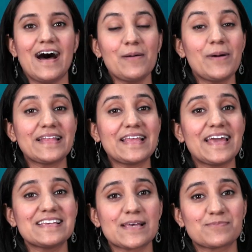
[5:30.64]
अब आता
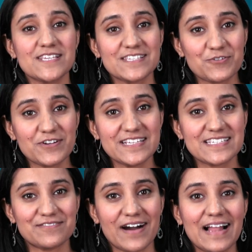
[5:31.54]
है सबसे ज़रूरी
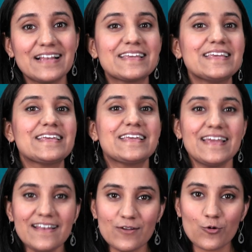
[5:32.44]
सवाल कि
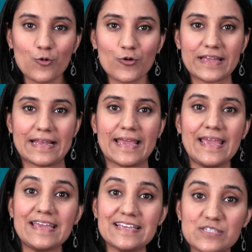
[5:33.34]
किन लोगों के लिए
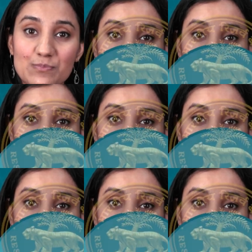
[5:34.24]
इस